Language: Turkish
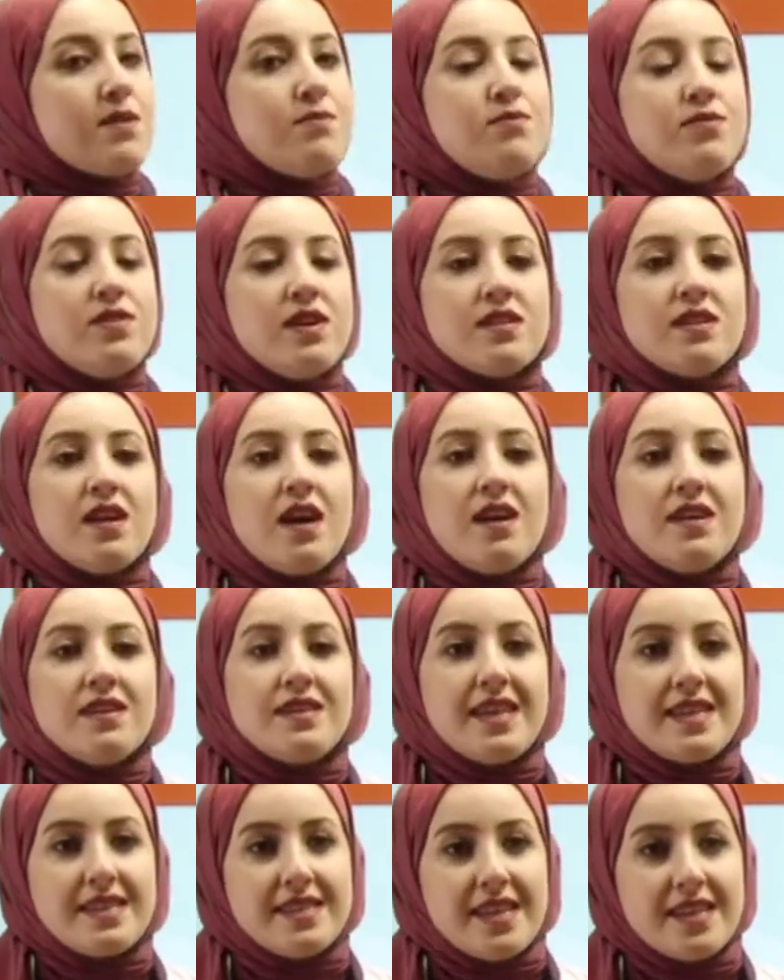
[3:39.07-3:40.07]
burada
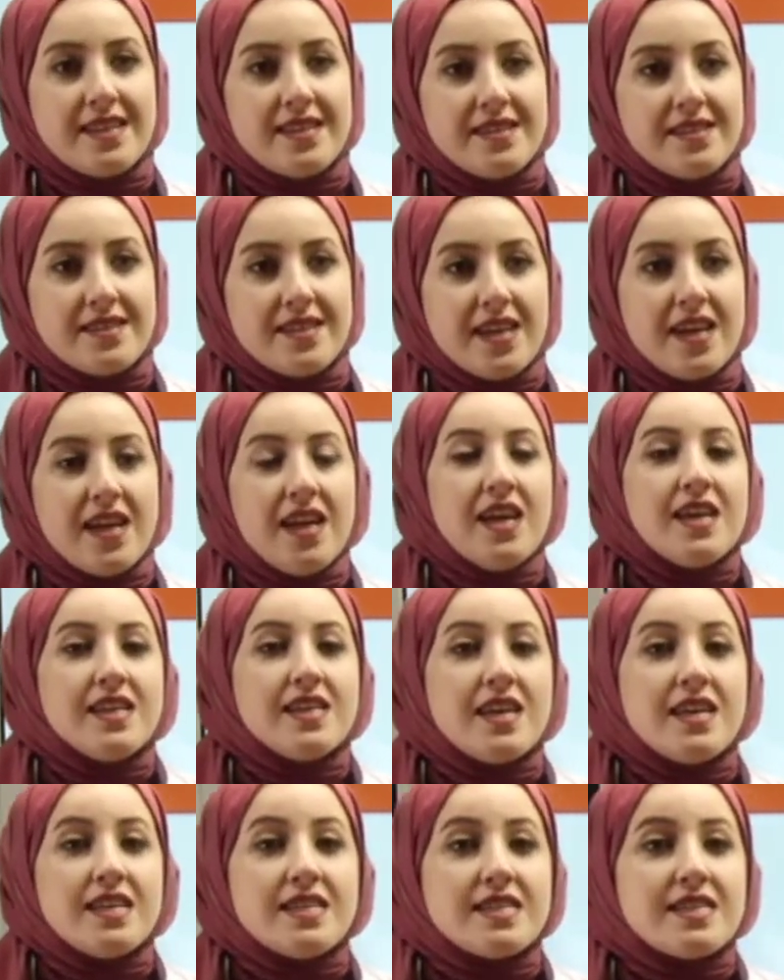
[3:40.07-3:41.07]
reddedildi. Ya
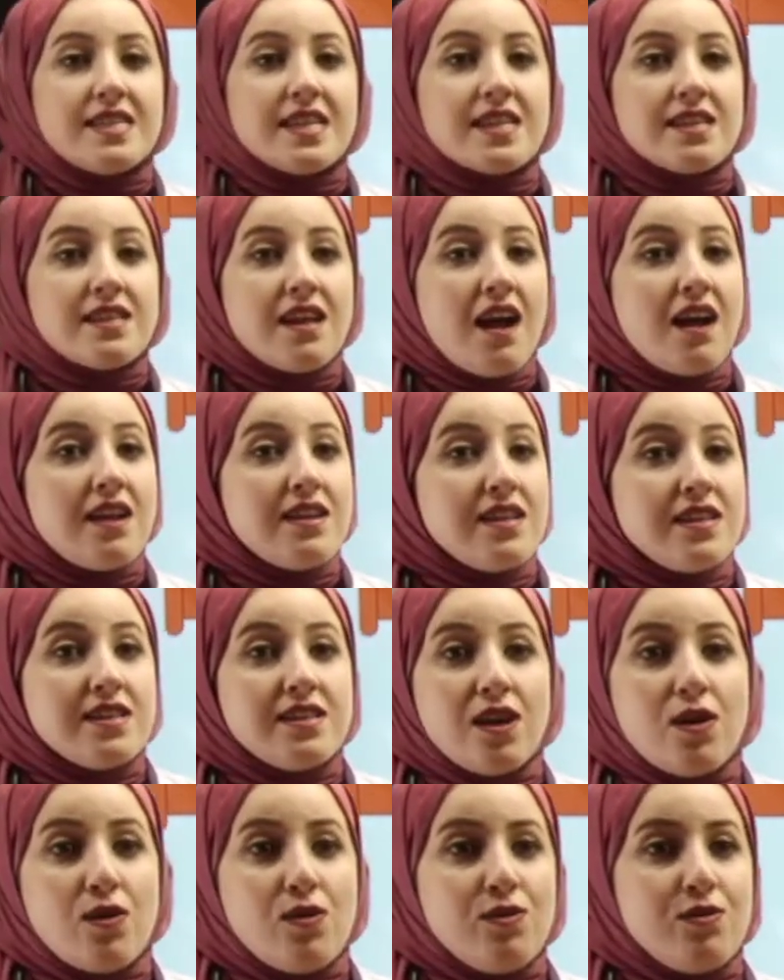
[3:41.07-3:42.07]
istiklal
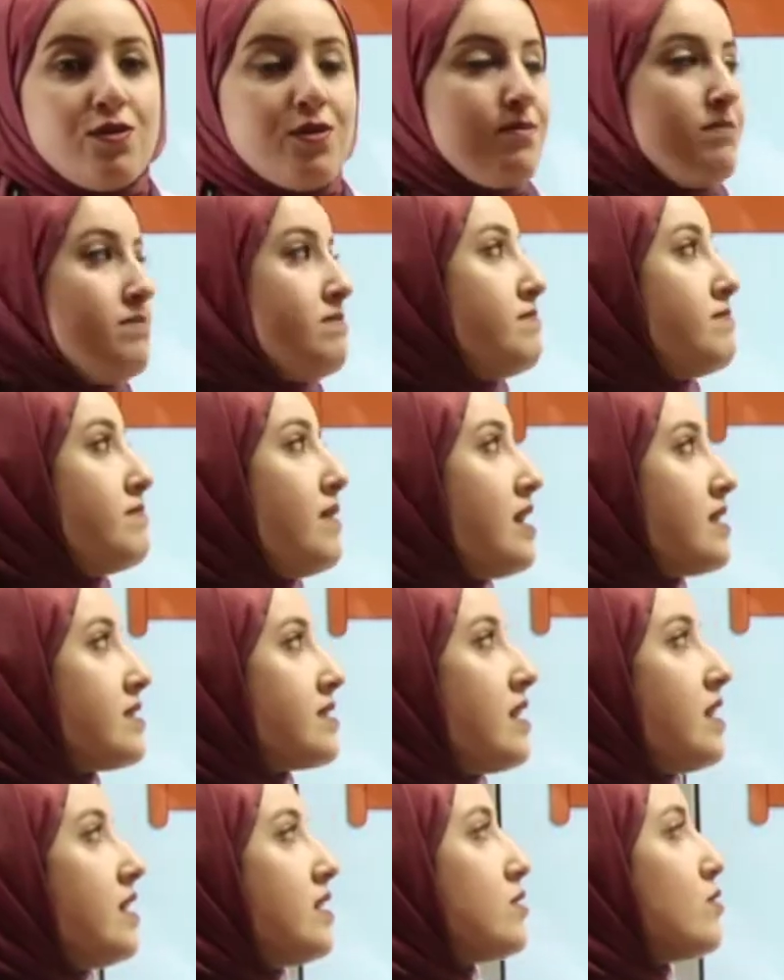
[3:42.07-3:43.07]
ya ölüm.
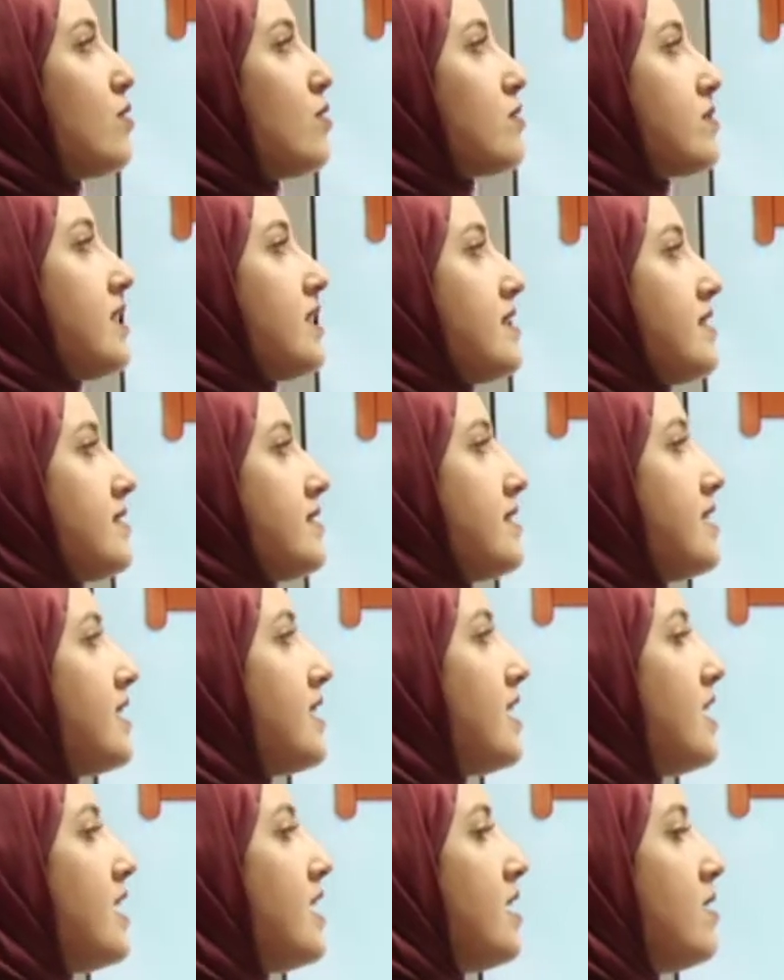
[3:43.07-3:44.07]
Manda yok denildi.
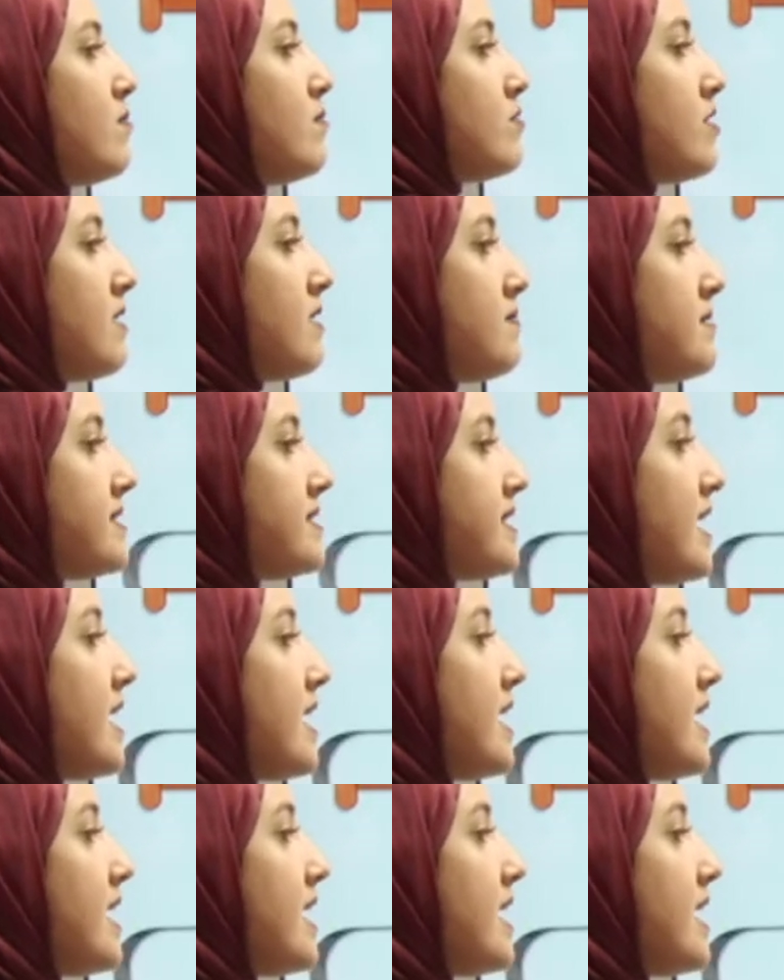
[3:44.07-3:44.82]
Bu da bize